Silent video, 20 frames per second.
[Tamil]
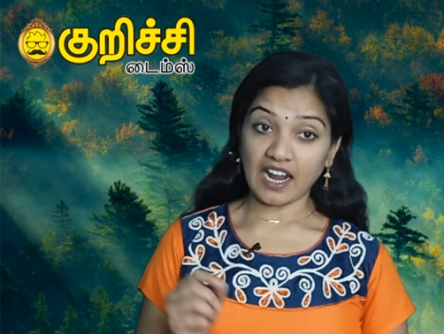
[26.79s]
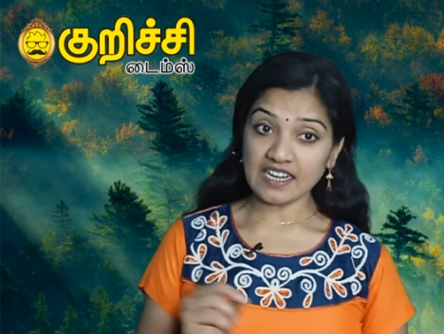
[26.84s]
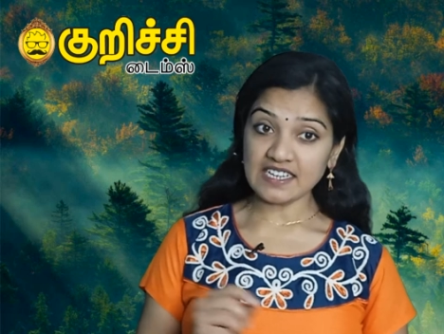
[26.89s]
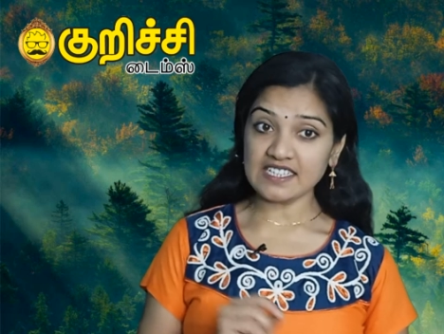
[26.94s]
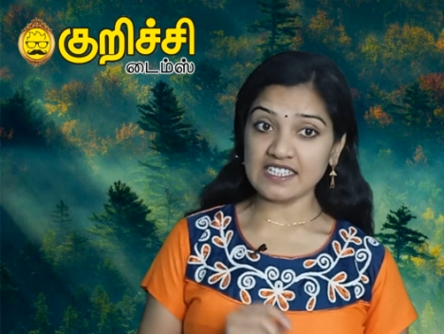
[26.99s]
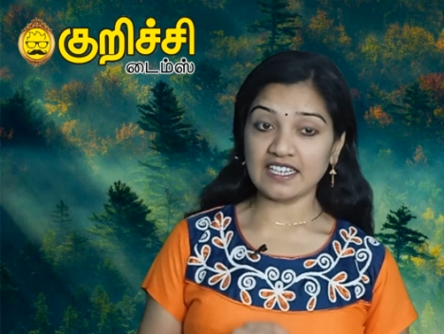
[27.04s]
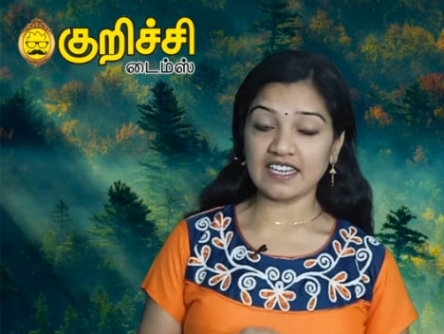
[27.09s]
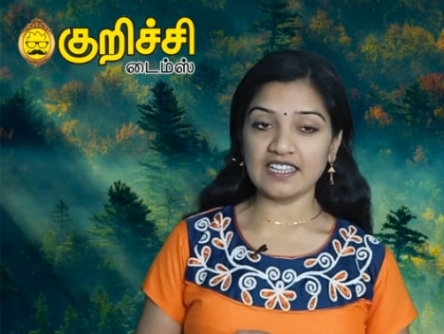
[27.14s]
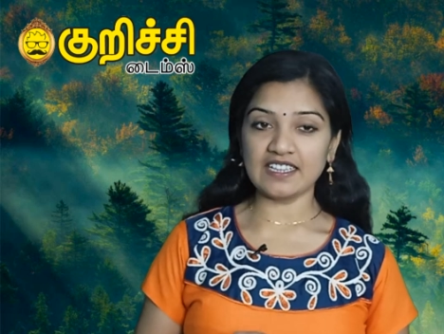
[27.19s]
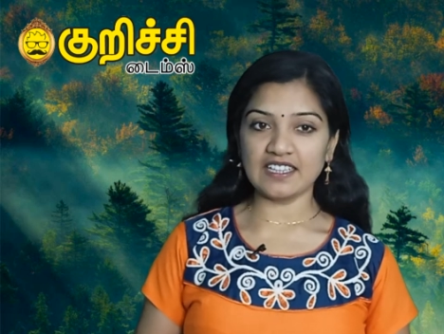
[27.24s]

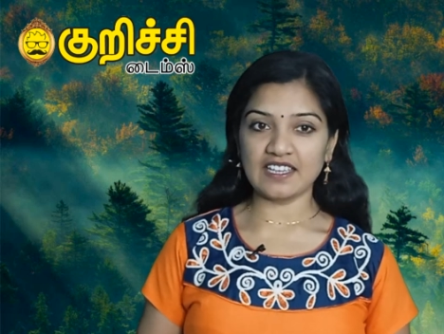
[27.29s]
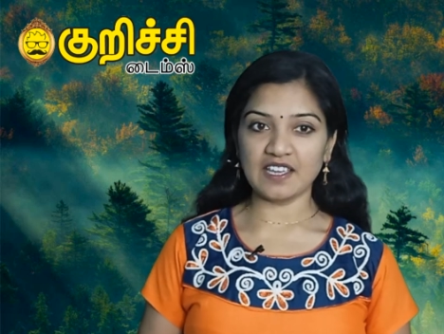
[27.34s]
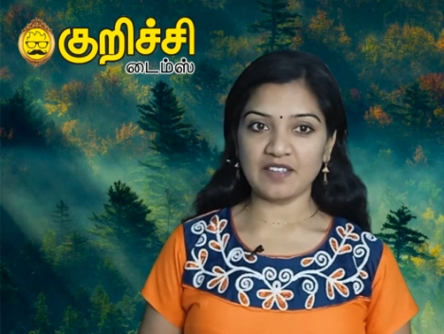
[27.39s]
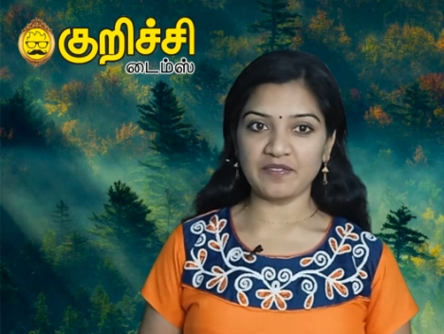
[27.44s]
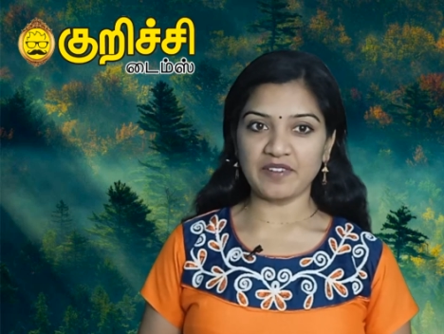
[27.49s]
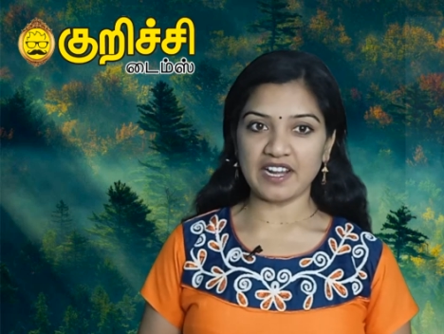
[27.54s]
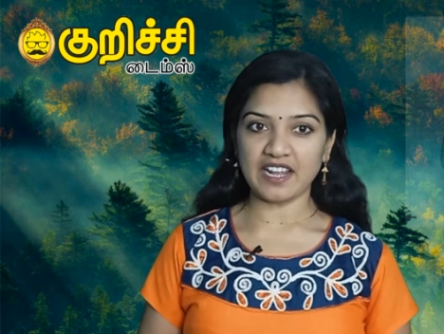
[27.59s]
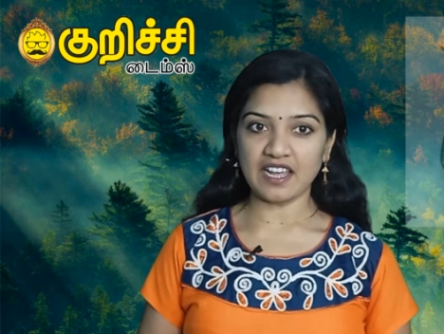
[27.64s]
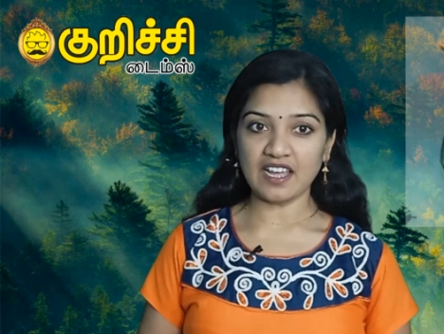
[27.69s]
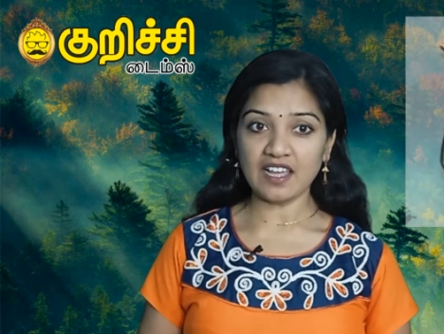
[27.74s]
ஆண்
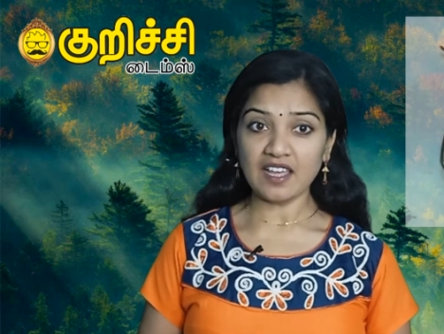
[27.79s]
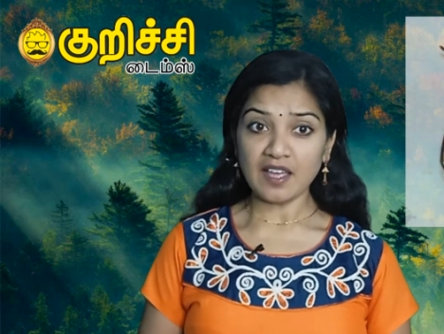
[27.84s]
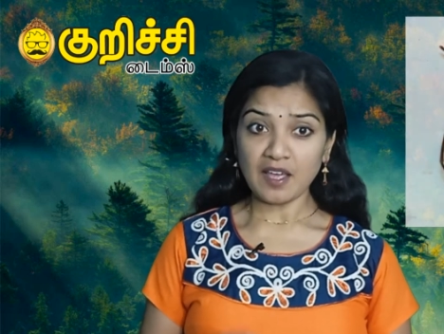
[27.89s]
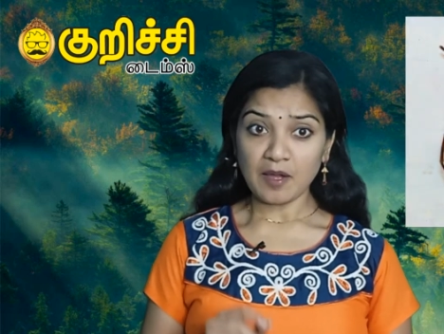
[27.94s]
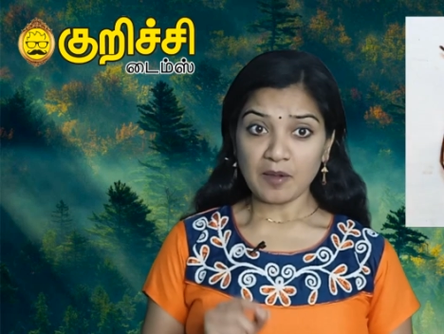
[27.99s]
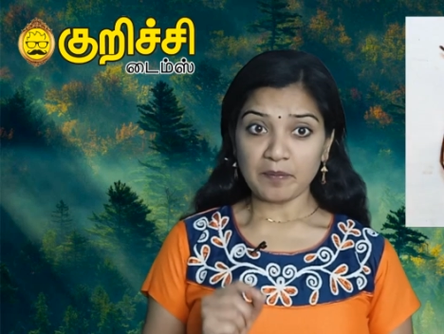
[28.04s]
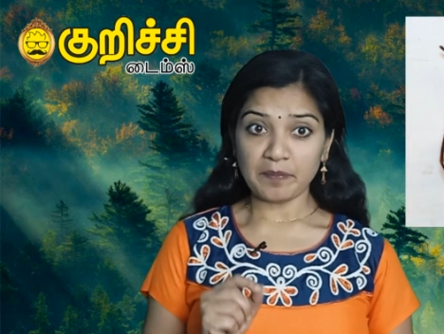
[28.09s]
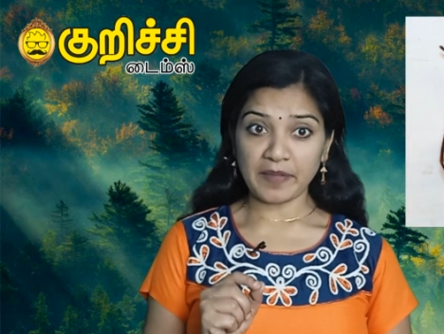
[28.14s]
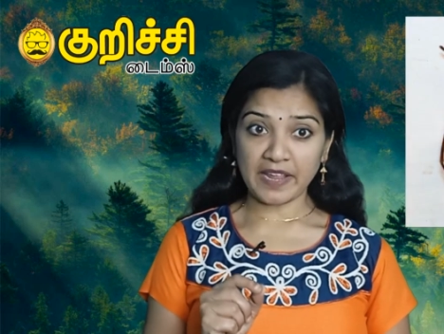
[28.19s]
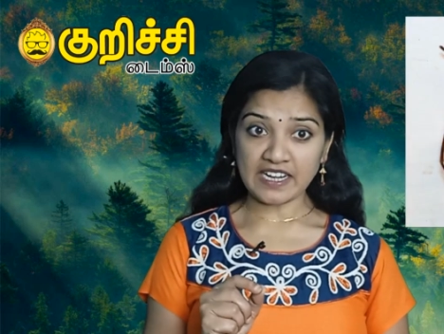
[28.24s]
சிலந்தியை விட
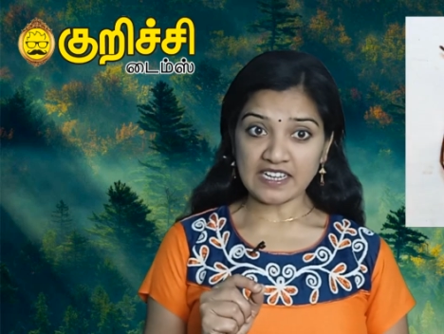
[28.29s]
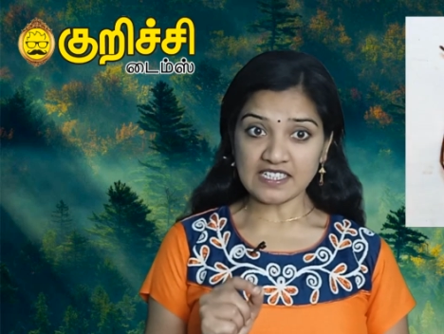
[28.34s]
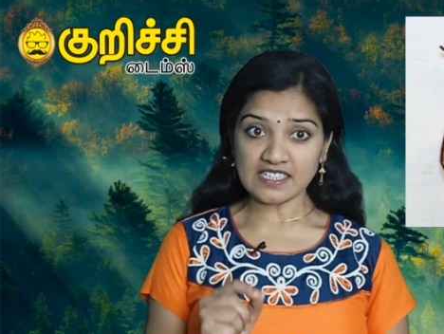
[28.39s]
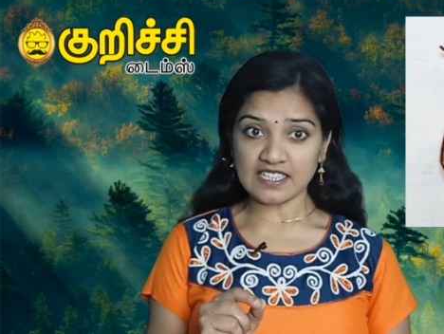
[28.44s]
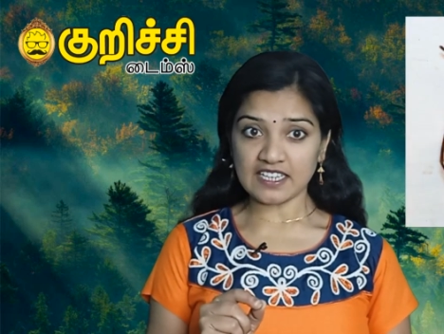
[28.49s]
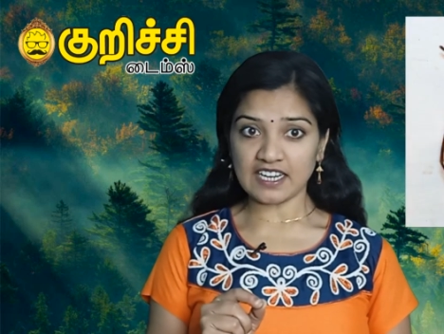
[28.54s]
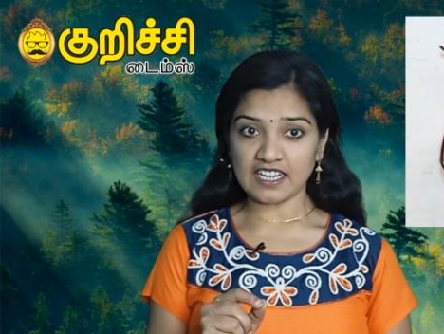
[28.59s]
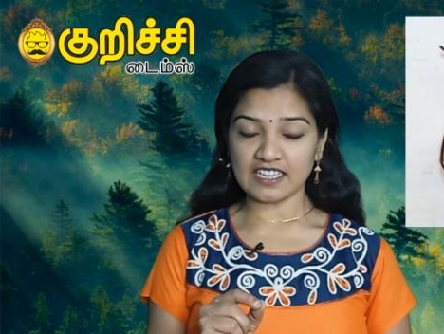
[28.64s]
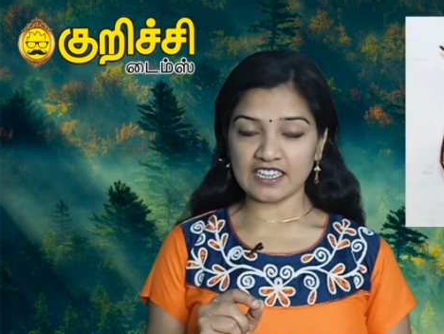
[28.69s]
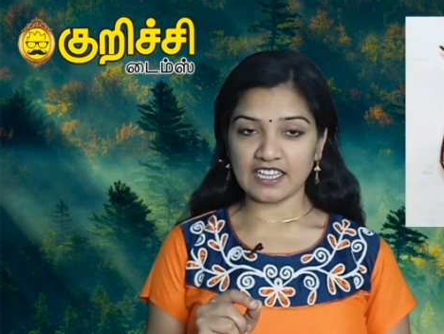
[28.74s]
பெண்
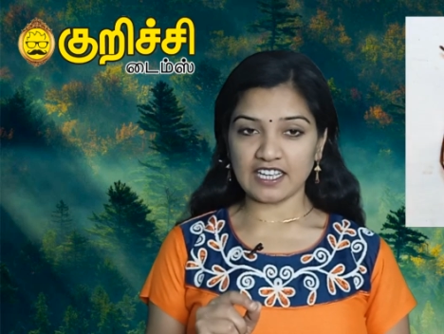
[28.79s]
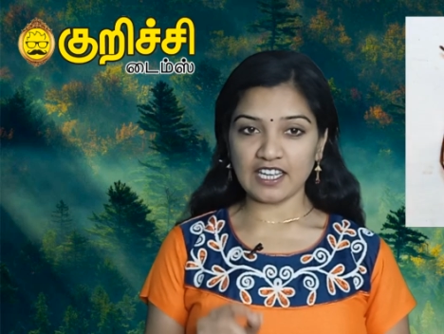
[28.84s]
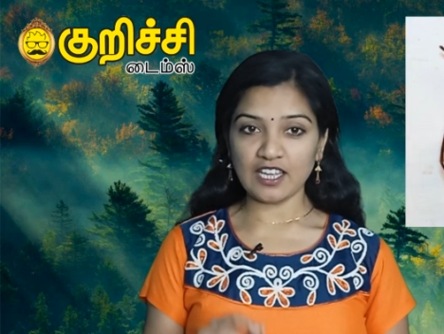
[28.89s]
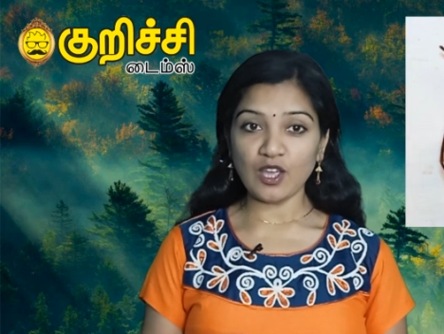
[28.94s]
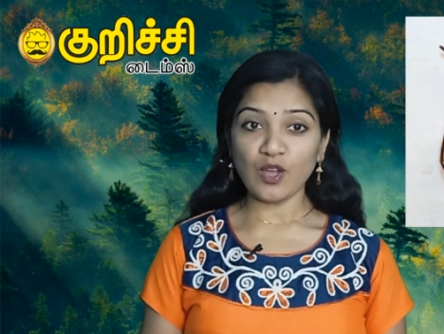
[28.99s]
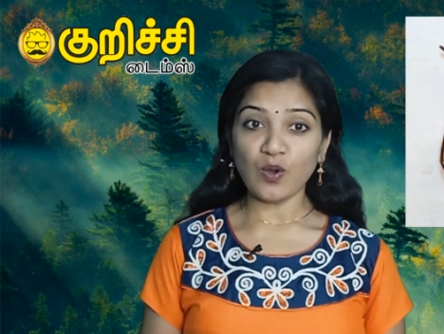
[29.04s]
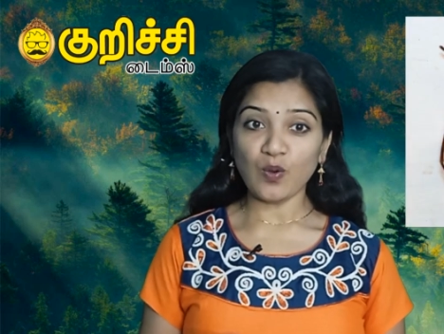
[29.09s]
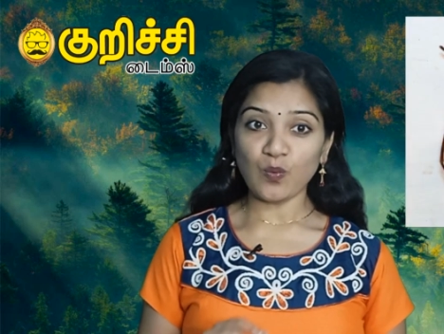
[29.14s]
சிலந்தி